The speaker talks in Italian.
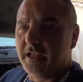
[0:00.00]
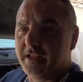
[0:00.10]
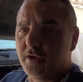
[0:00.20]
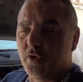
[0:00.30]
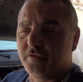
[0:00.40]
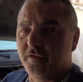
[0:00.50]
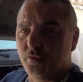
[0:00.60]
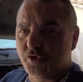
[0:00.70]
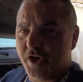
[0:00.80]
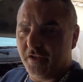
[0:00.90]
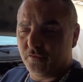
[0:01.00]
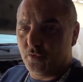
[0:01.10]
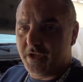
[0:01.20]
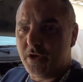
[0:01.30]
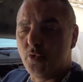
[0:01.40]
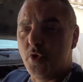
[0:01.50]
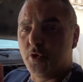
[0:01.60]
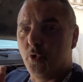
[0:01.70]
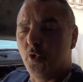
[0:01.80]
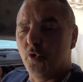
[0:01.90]
Che cosa è successo? Che noi
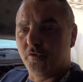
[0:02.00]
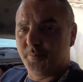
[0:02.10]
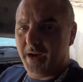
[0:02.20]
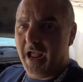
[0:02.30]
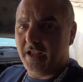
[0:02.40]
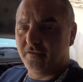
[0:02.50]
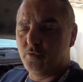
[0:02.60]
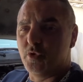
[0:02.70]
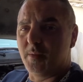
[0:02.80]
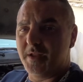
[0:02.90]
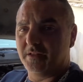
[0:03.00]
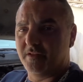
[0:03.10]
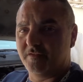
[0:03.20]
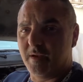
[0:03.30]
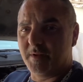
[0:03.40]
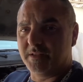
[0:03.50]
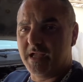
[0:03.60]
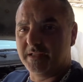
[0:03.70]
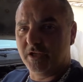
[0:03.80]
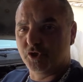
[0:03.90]
con lo spray sicuramente siamo
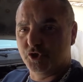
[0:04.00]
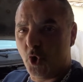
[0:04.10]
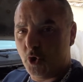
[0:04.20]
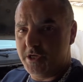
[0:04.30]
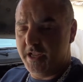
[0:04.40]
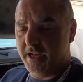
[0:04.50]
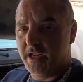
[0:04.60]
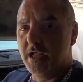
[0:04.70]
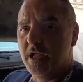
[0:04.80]
andati a sciogliere